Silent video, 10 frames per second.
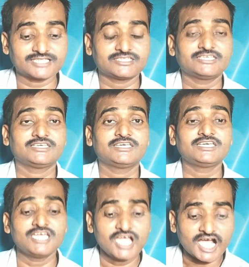चाहते
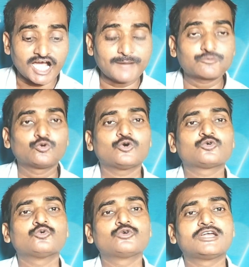हैं
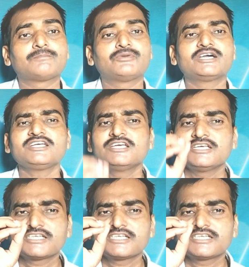आपको गूगल पर